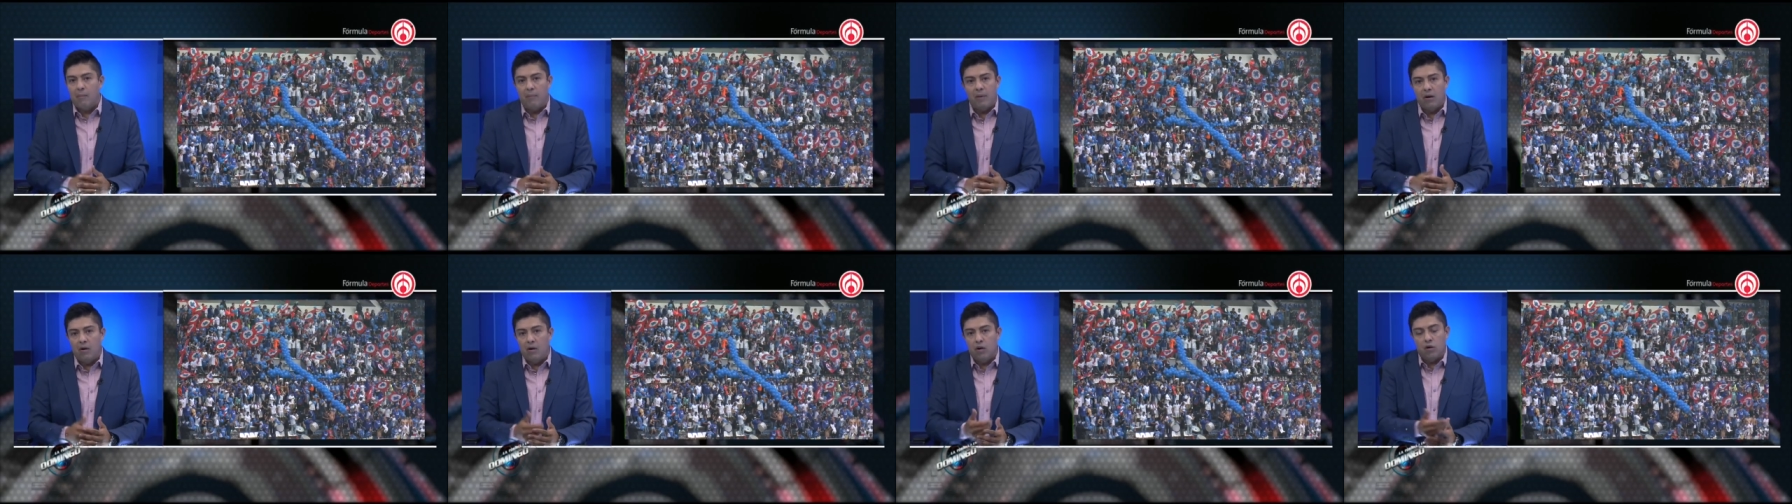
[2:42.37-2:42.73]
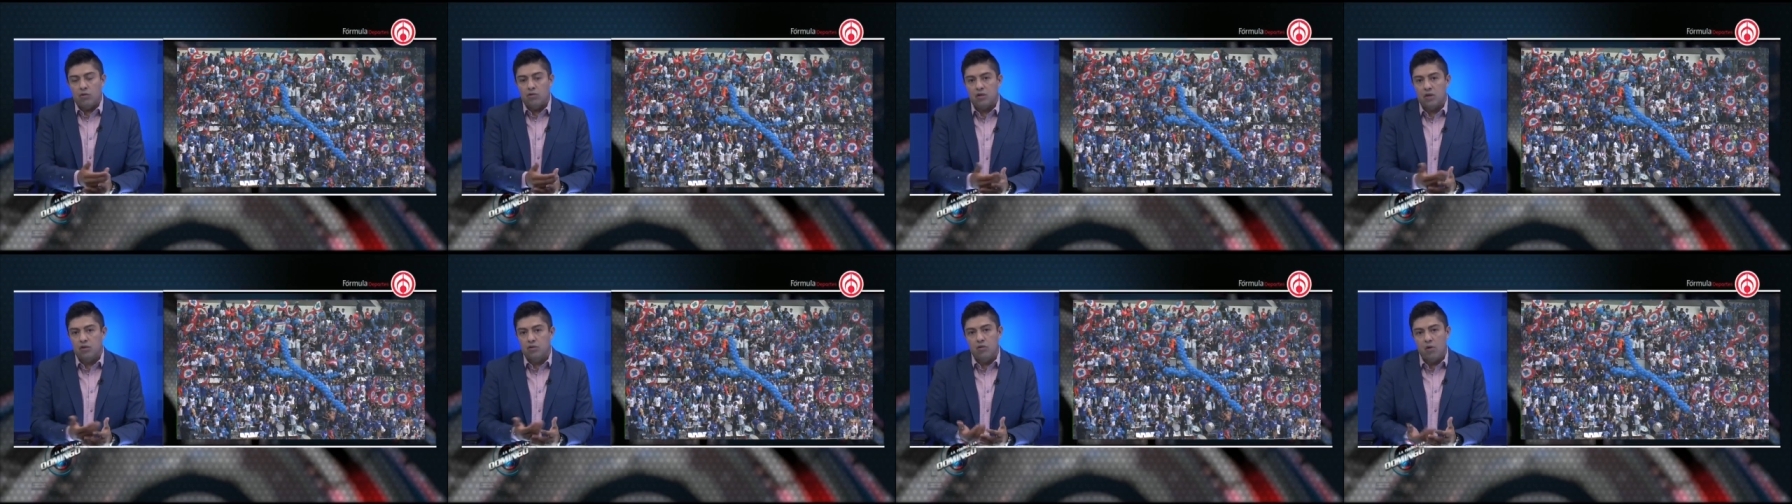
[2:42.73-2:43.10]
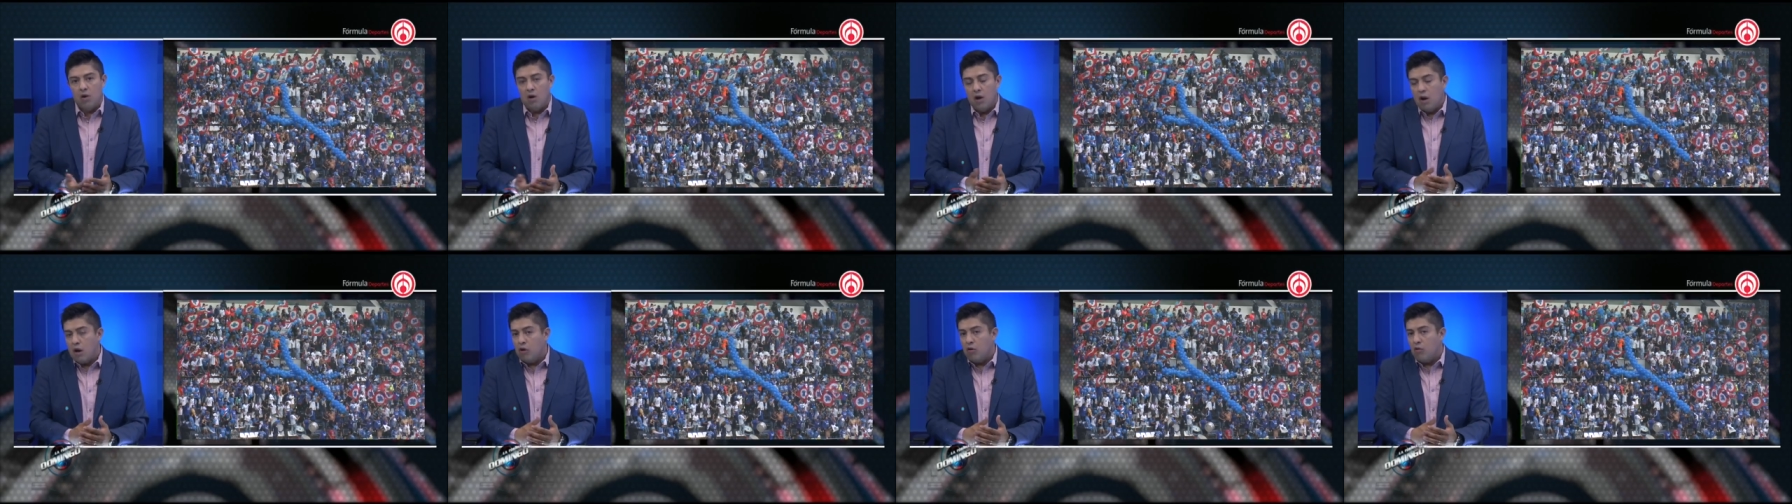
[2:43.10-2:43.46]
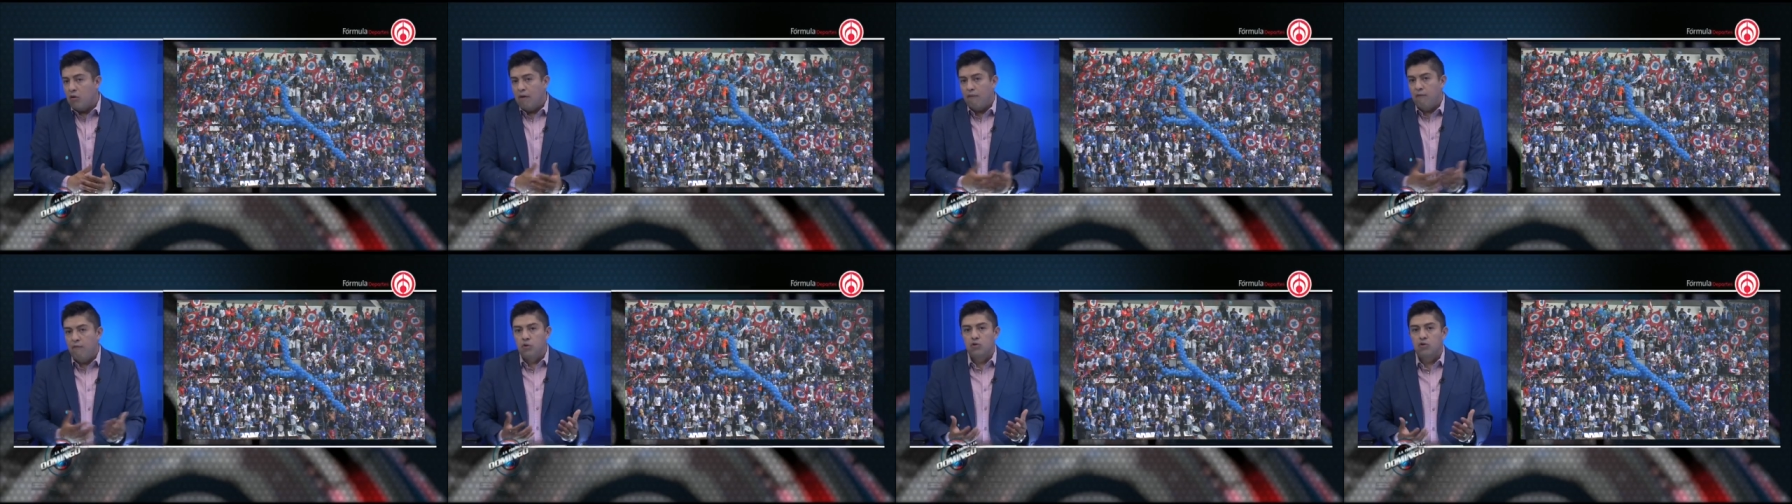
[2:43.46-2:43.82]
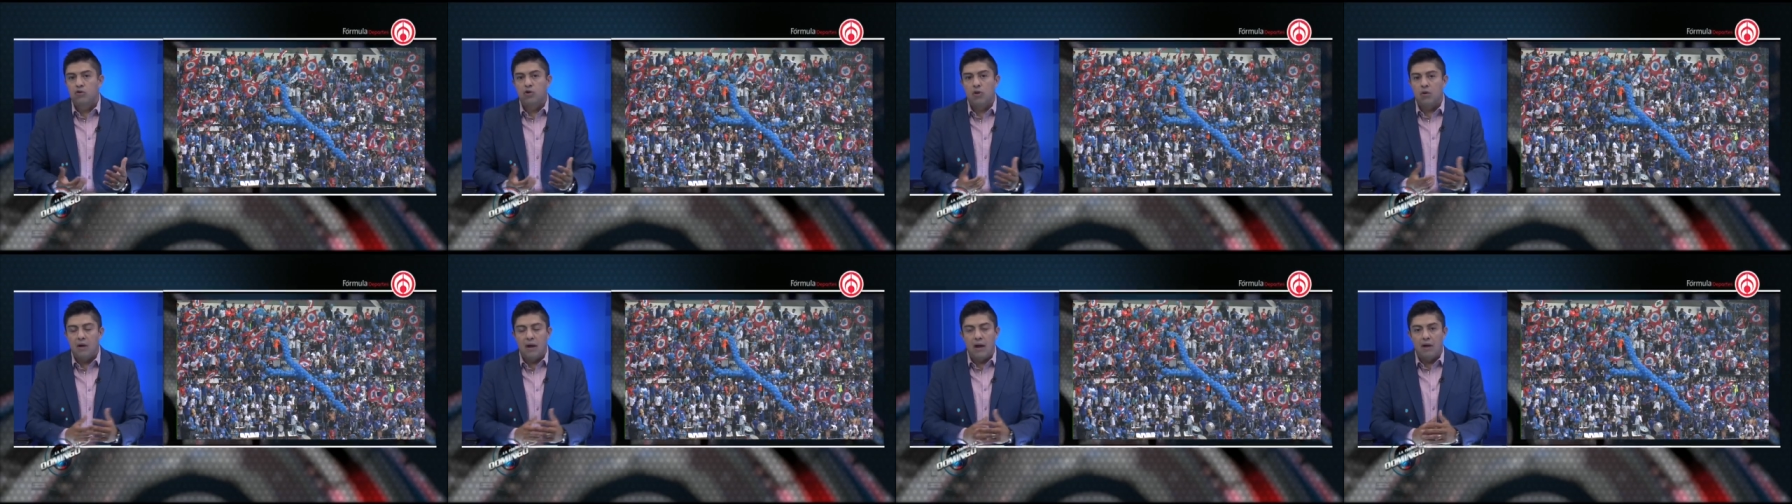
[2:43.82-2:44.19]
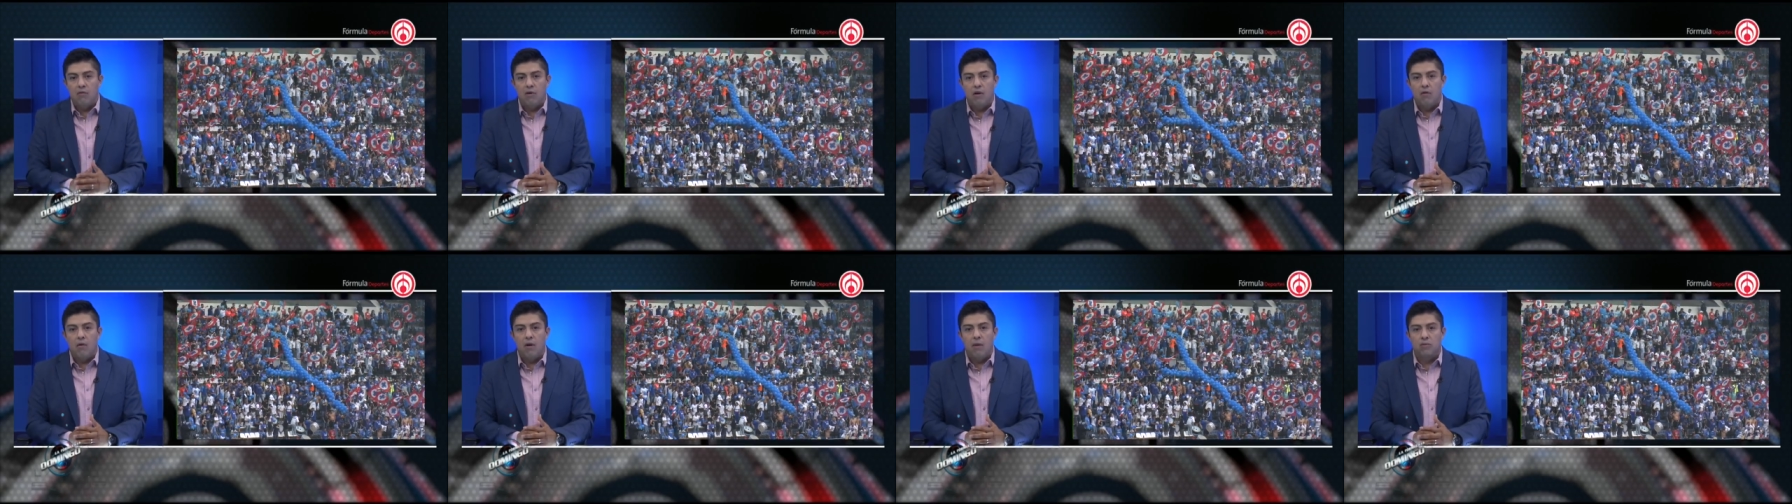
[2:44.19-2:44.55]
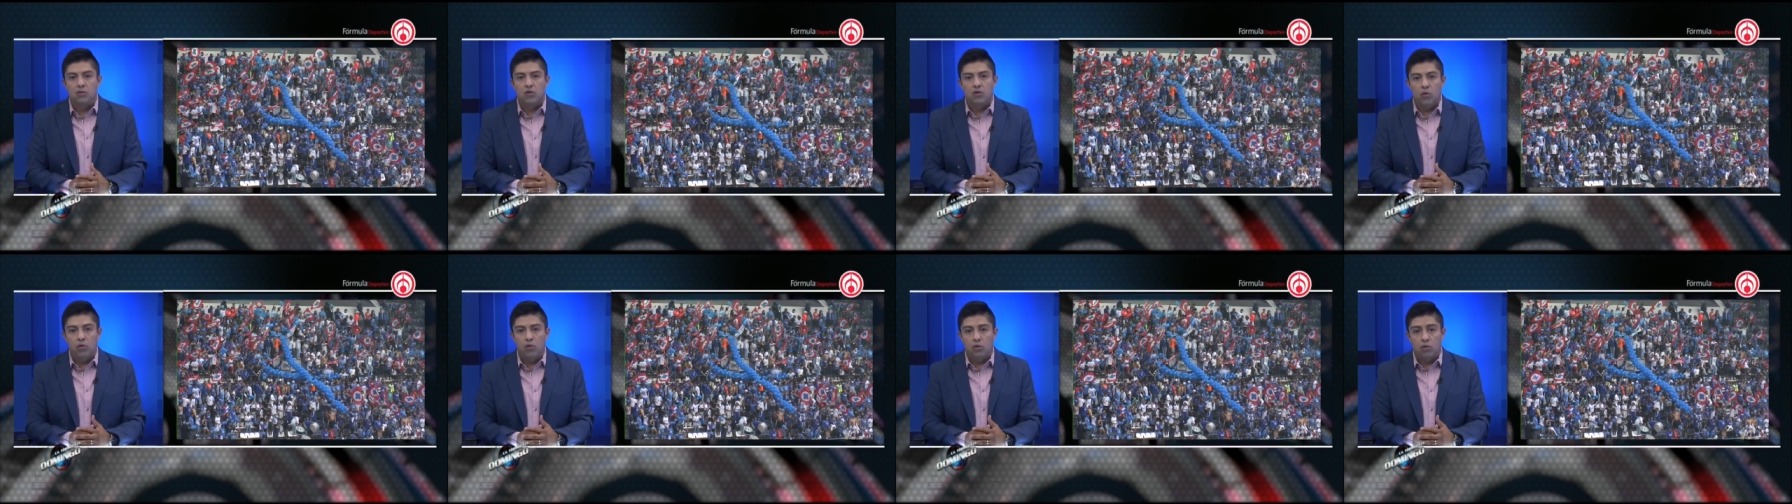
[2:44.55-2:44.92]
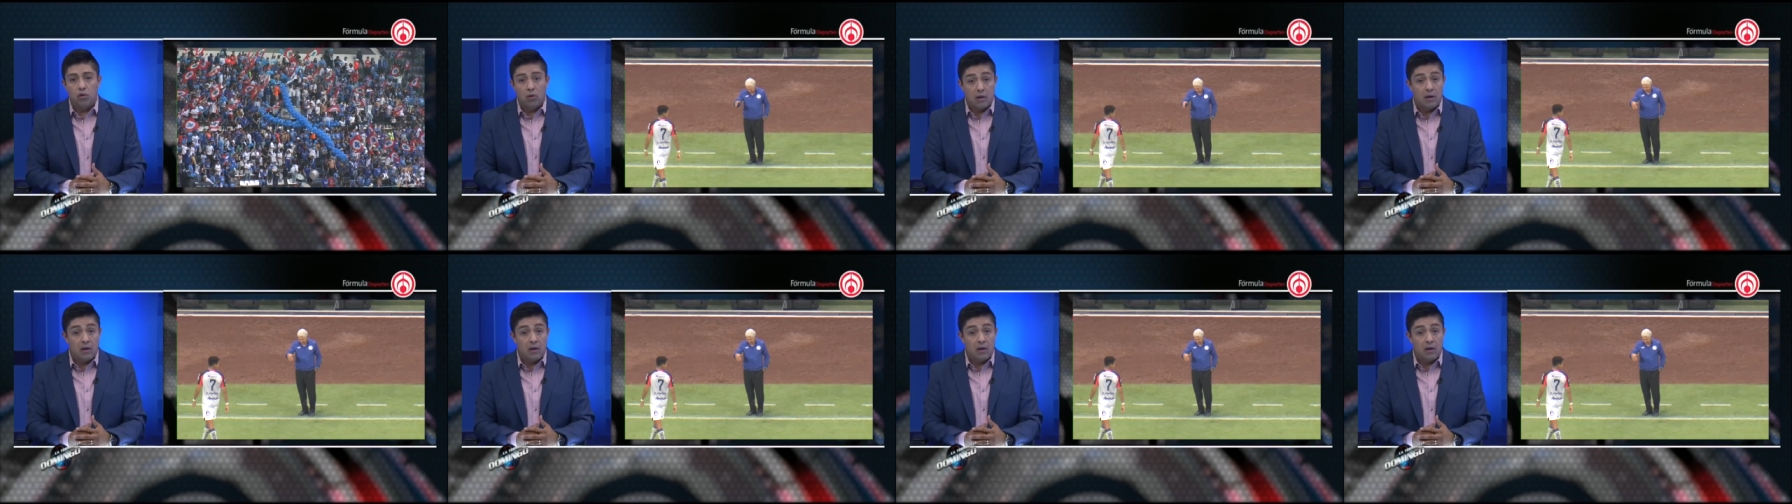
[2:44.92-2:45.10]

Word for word: pero en Cruz Azul no ha funcionado en lo absoluto.